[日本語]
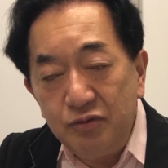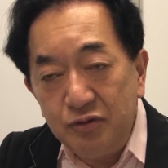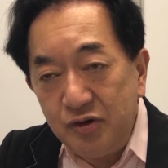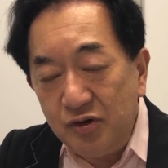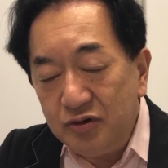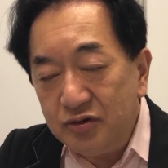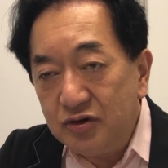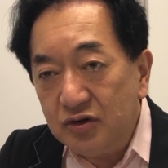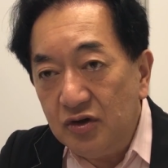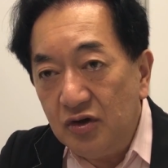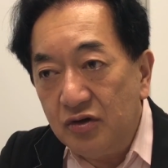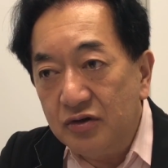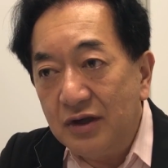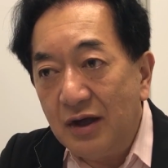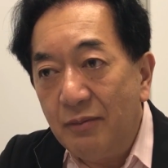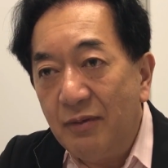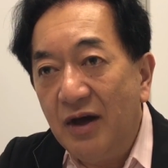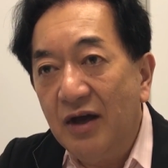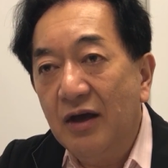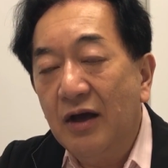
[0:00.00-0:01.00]
普及するよう
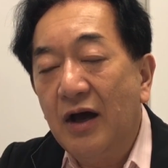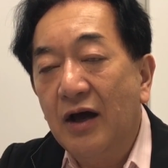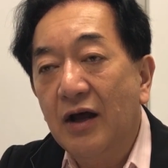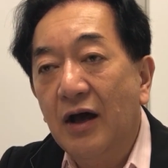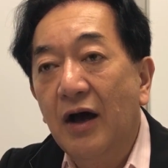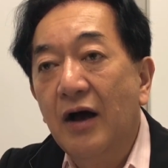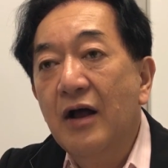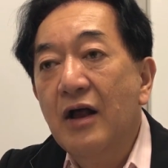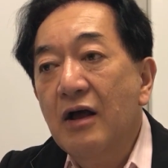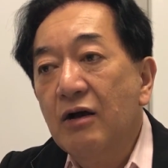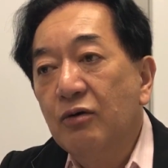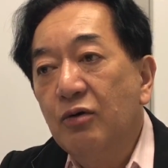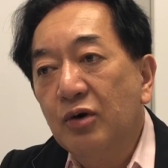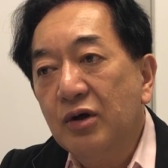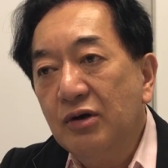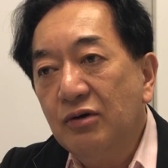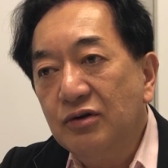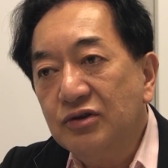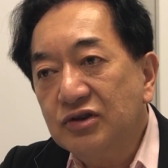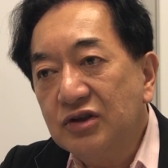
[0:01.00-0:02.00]
な前からこ
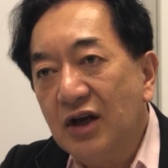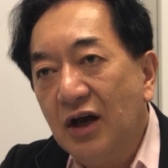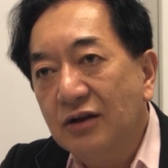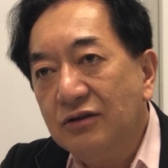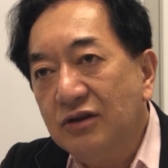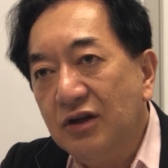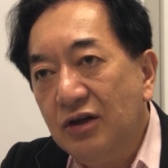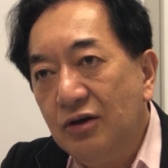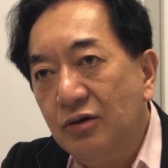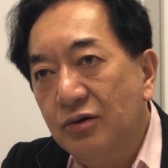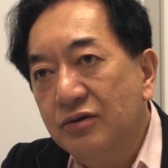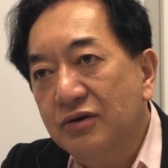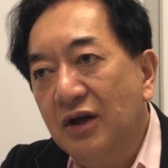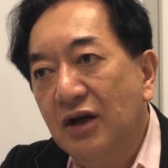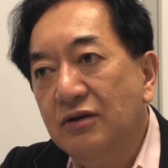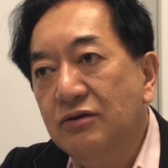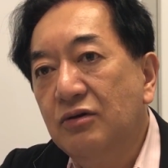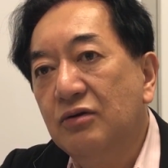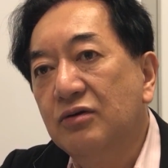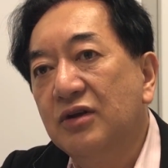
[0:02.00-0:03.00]
れを使っていろん
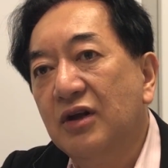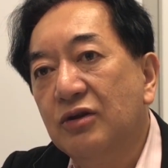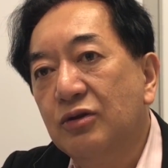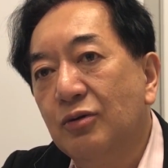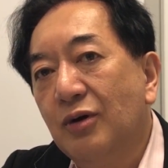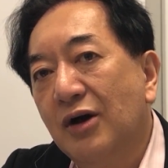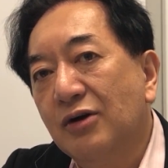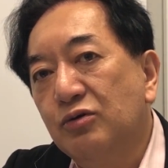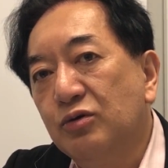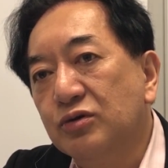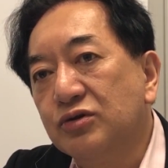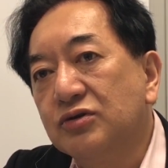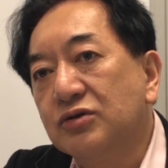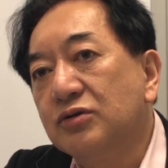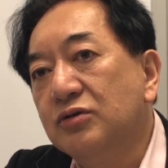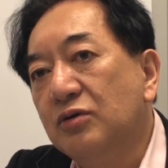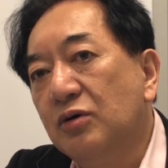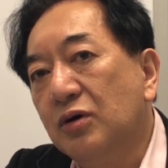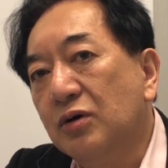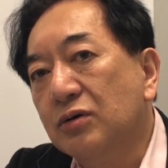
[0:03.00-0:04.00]
な人をネットワークを
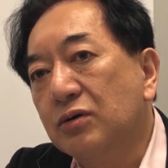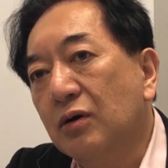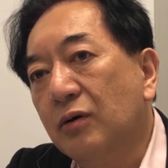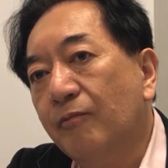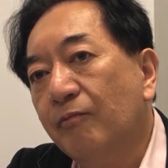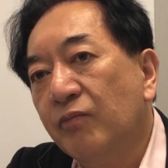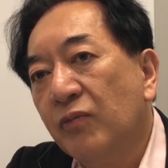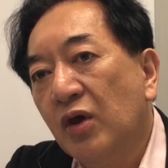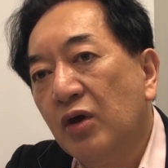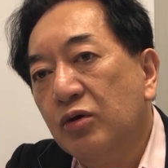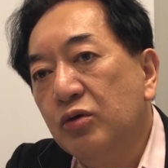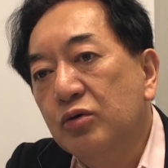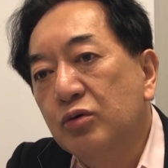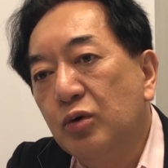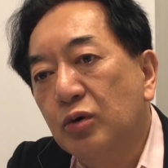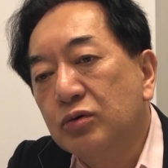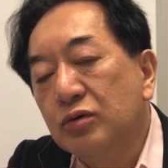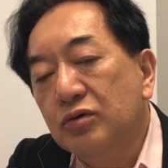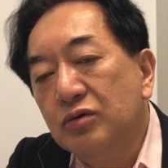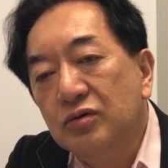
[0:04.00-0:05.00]
作ろうと。いう
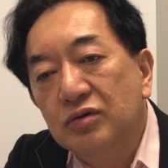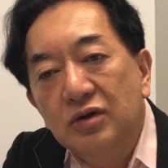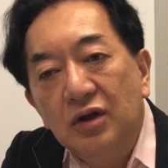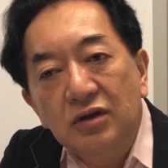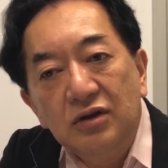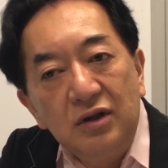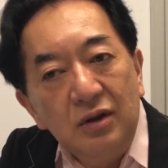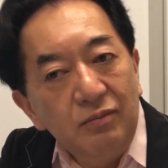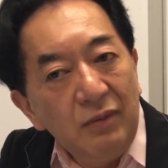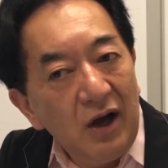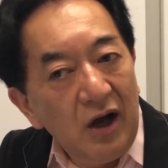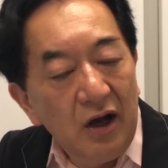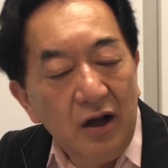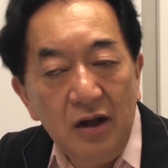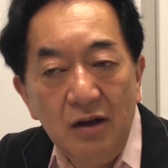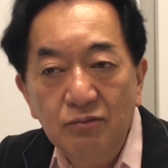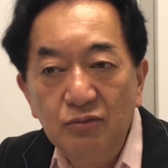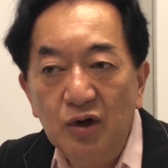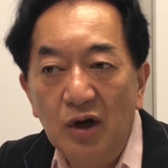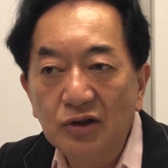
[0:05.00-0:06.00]
こと言ってってま
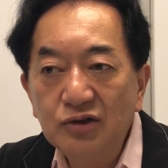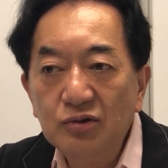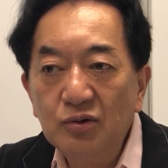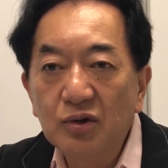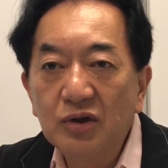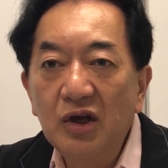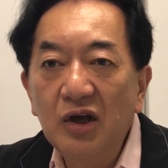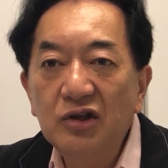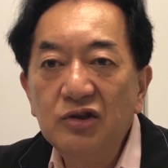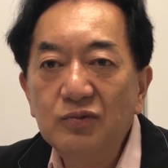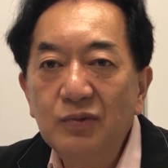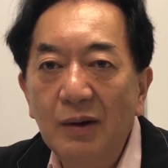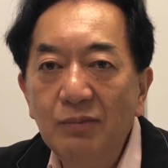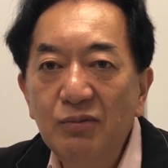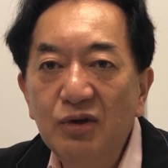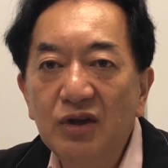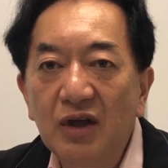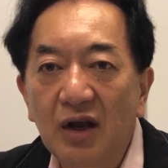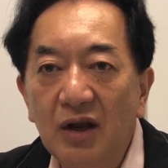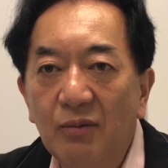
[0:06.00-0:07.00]
あ昔の掲示板
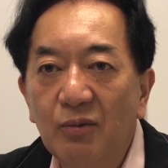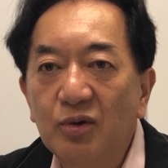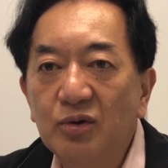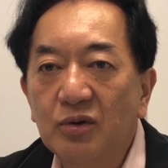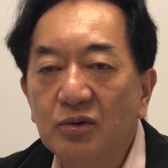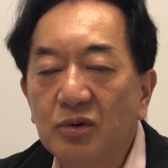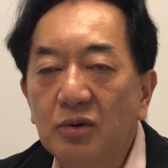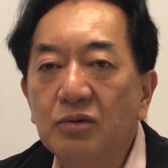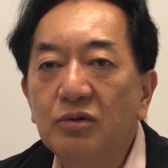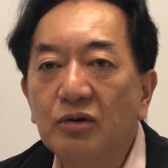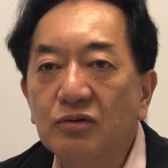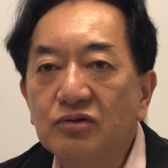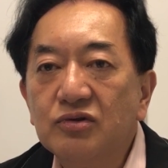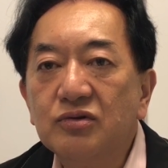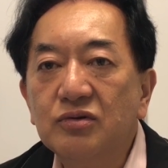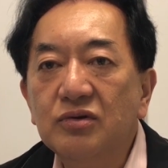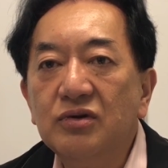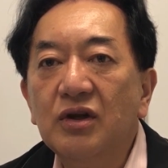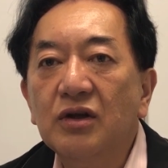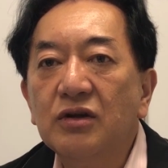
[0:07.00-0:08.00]
みたいなものをどんどん
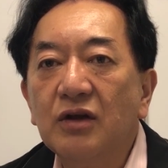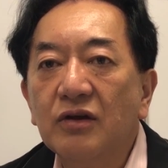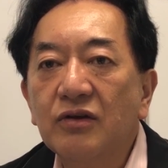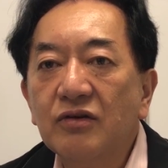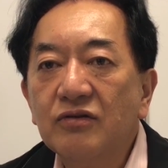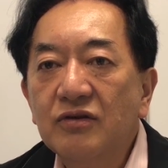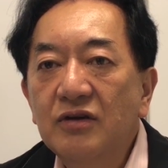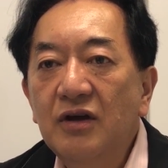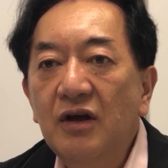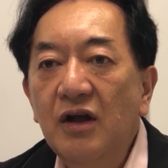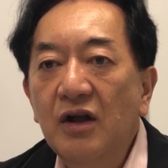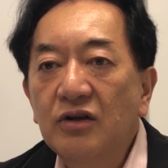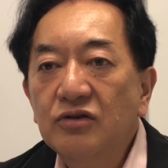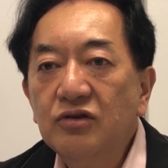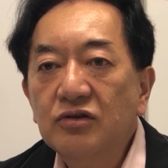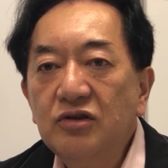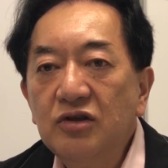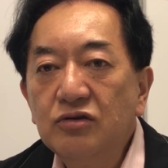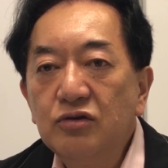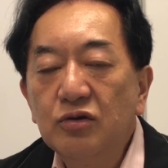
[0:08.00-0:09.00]
作ってたんですね
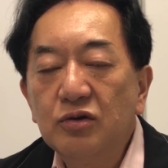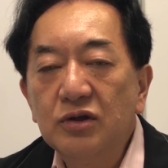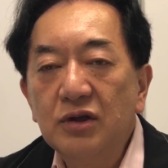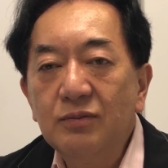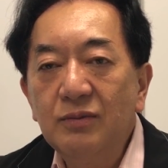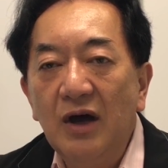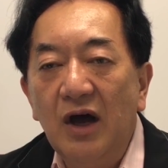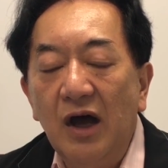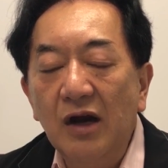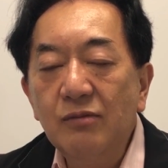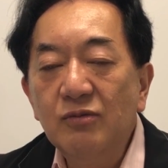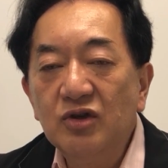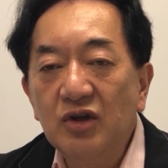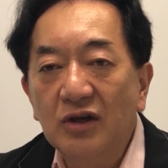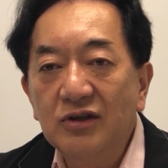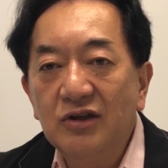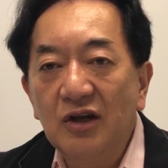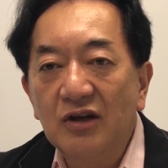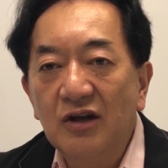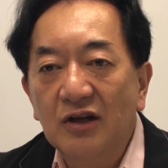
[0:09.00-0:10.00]
そしてそこでまあある意味
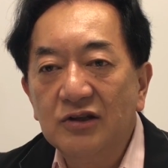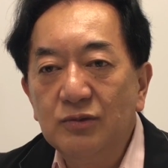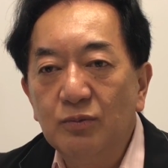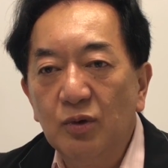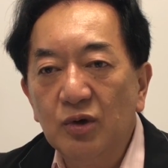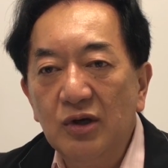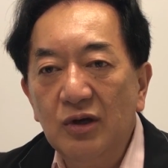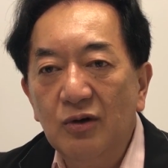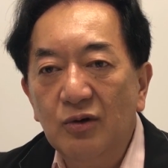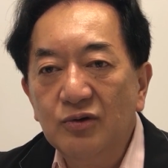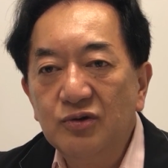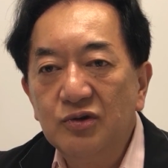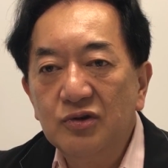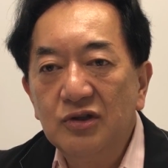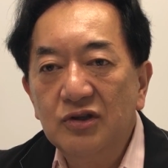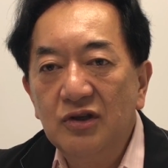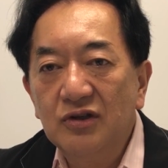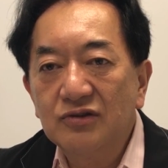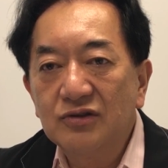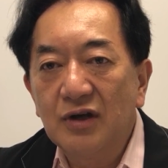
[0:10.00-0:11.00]
じゃイタリア人も議論好
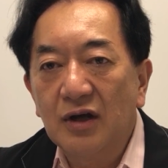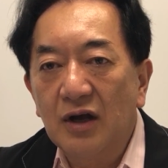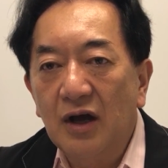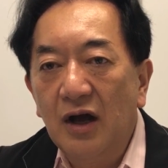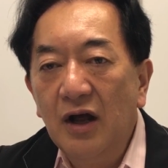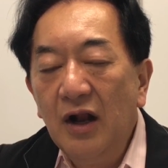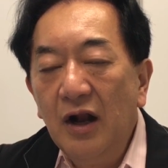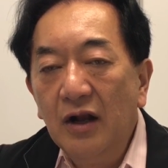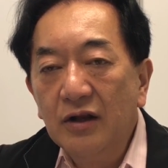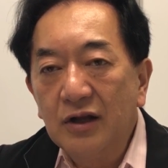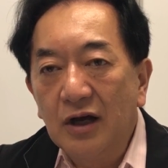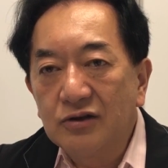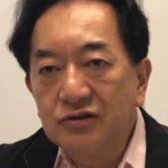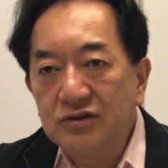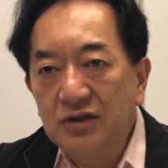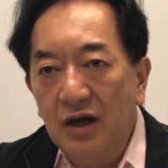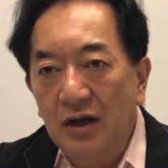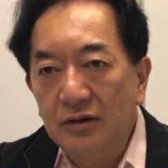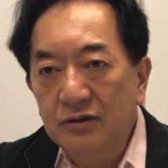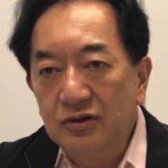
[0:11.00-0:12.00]
きですからたく
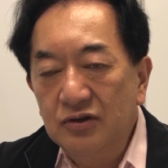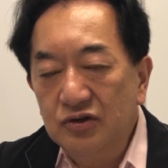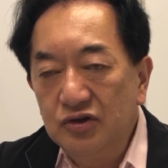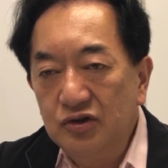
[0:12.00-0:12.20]
さん